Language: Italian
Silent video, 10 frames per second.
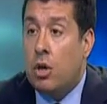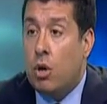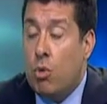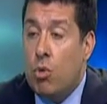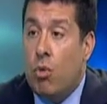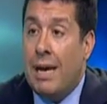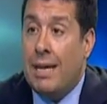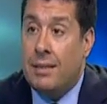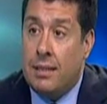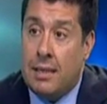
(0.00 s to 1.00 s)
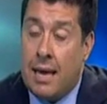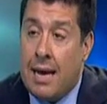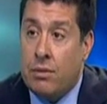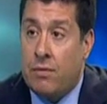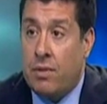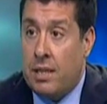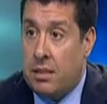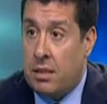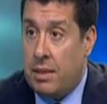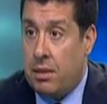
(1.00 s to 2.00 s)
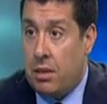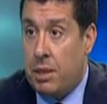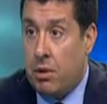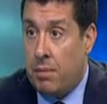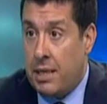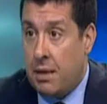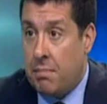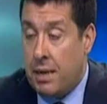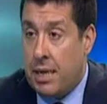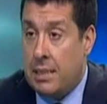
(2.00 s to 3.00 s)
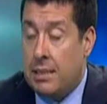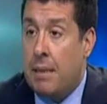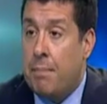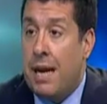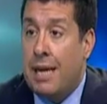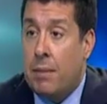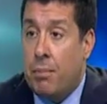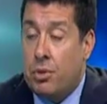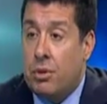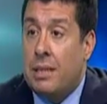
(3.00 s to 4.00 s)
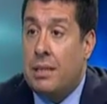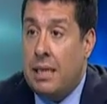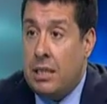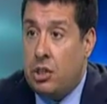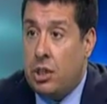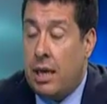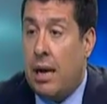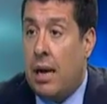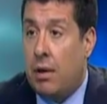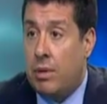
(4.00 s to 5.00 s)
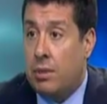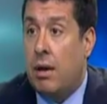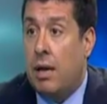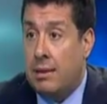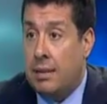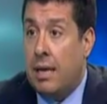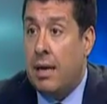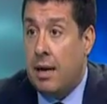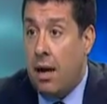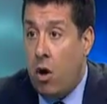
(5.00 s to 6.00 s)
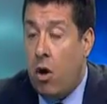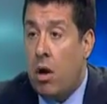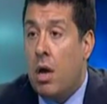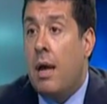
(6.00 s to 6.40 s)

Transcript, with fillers: Comunque è dedicato al finanziamento delle piccole e medie imprese. Le banche possono attingere a questo LTRO